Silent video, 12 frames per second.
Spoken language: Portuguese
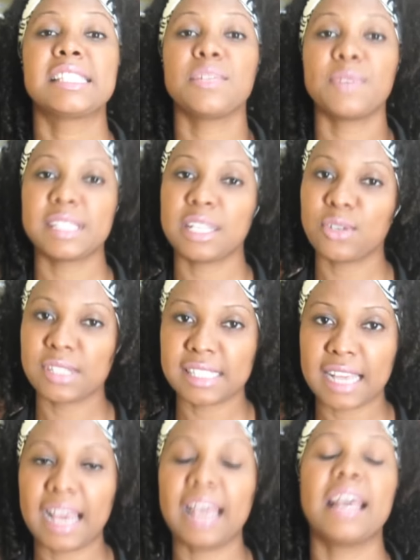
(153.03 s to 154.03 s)
Se você
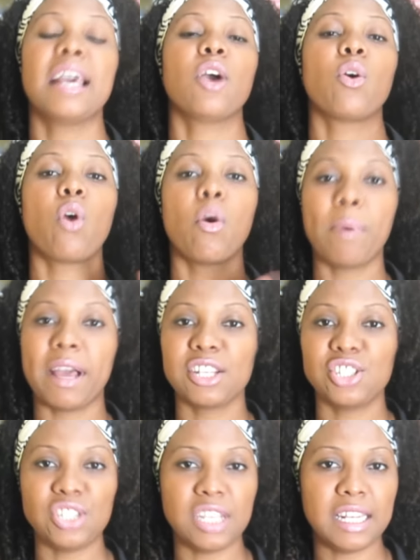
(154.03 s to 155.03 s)
gostar,
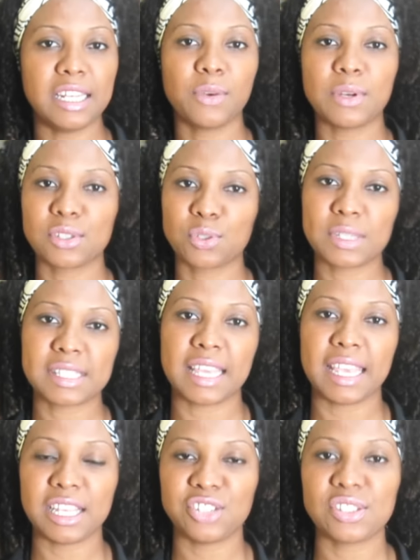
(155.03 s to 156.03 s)
compartilhe com as suas
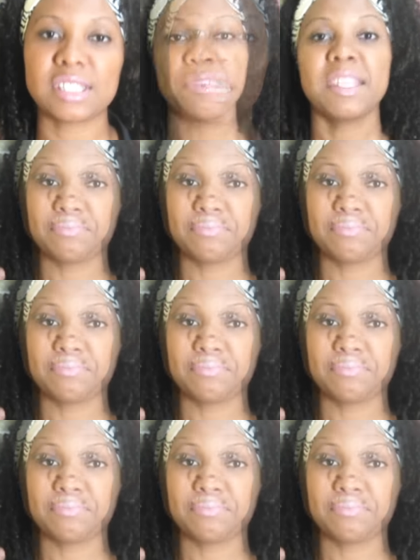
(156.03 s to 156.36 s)
redes.